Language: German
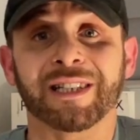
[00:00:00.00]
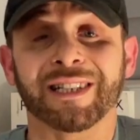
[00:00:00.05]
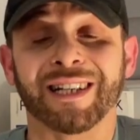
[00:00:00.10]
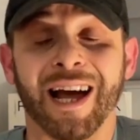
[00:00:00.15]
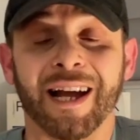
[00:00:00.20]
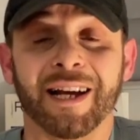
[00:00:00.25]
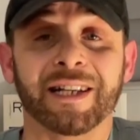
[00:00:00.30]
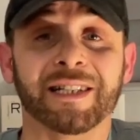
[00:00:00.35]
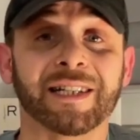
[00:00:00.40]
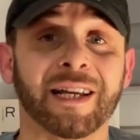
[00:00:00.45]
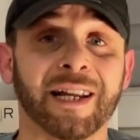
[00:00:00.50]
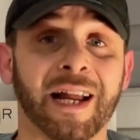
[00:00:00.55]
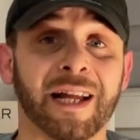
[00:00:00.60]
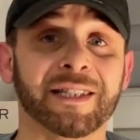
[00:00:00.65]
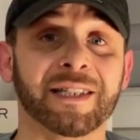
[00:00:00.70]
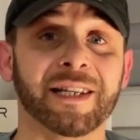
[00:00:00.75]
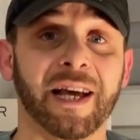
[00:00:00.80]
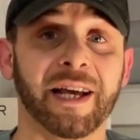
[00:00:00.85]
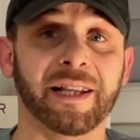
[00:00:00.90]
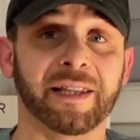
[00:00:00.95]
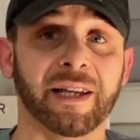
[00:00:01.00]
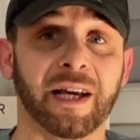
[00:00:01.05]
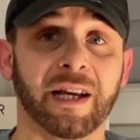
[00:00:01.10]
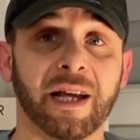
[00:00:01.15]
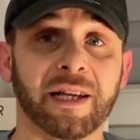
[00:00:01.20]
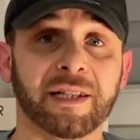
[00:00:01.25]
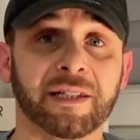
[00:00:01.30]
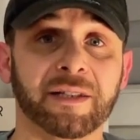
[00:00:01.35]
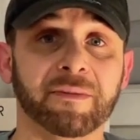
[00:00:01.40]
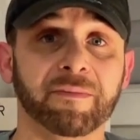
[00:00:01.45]
kann es Kratzer
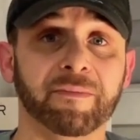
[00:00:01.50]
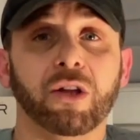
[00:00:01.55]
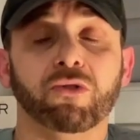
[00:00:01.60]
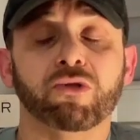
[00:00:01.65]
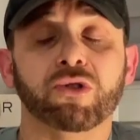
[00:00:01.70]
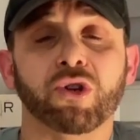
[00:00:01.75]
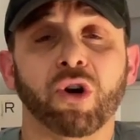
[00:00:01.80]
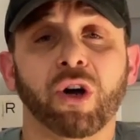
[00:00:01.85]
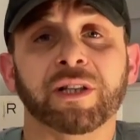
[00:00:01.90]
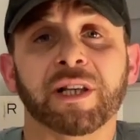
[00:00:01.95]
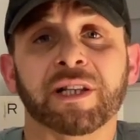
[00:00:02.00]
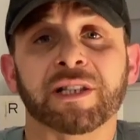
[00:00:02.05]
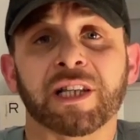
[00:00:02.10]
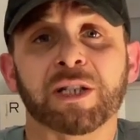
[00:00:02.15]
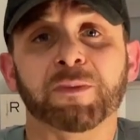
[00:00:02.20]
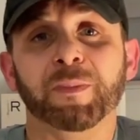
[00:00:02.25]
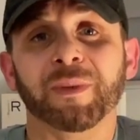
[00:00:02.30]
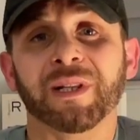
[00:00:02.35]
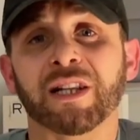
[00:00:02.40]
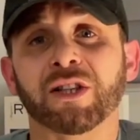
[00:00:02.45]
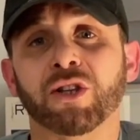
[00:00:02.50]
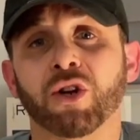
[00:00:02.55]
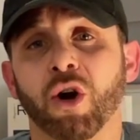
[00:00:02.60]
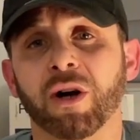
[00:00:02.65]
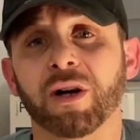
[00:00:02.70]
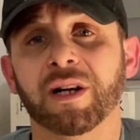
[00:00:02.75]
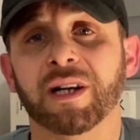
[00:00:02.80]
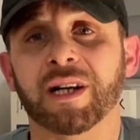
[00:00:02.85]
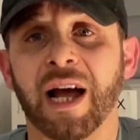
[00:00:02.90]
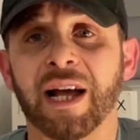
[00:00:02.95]
hinterlassen. Du solltest es mit der
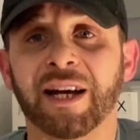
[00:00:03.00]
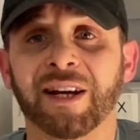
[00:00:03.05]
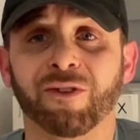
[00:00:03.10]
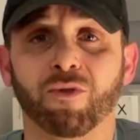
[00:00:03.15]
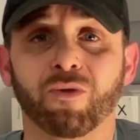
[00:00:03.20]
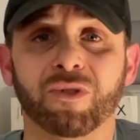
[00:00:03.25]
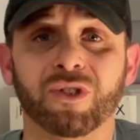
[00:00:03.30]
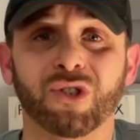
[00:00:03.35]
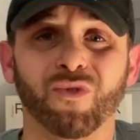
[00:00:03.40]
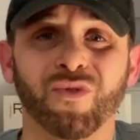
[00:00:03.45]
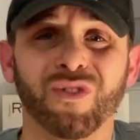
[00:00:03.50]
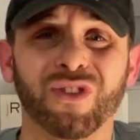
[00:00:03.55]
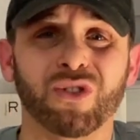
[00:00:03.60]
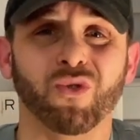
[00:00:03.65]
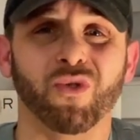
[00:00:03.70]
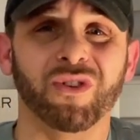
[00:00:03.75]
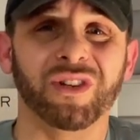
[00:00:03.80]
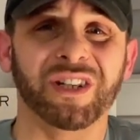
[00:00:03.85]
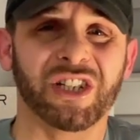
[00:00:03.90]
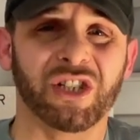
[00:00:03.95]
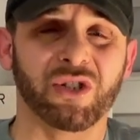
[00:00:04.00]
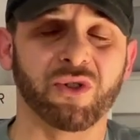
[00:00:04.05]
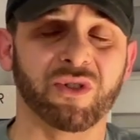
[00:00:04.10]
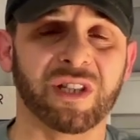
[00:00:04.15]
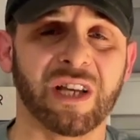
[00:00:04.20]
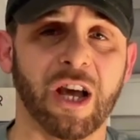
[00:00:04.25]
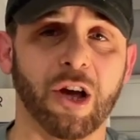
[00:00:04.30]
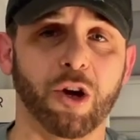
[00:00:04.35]
Trockenreinigung sowieso nicht zu sehr